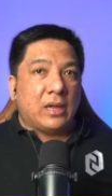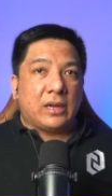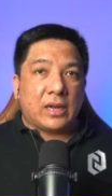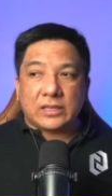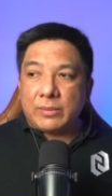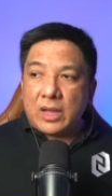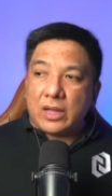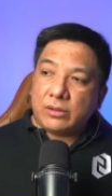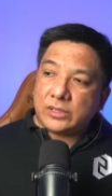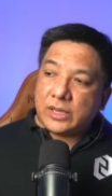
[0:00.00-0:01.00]
Kasi
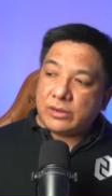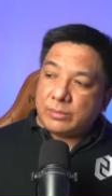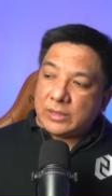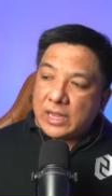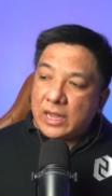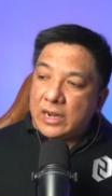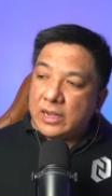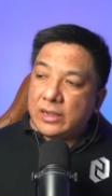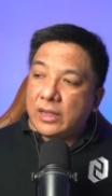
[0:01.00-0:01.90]
mga kochero, matagal nang